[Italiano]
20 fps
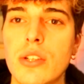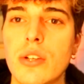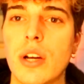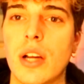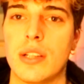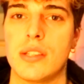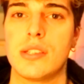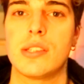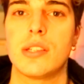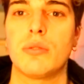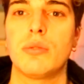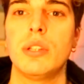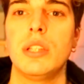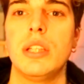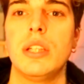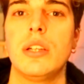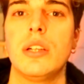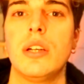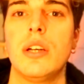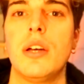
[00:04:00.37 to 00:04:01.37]
ignoranza,
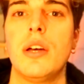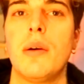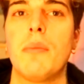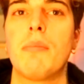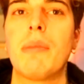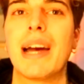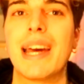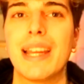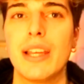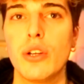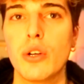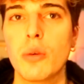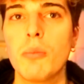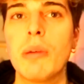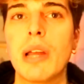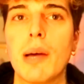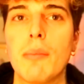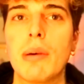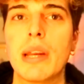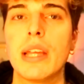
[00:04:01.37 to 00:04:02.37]
quindi magari io non
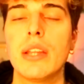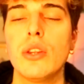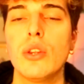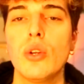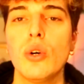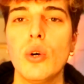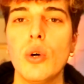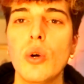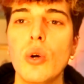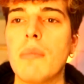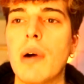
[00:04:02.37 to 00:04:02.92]
me la prendo,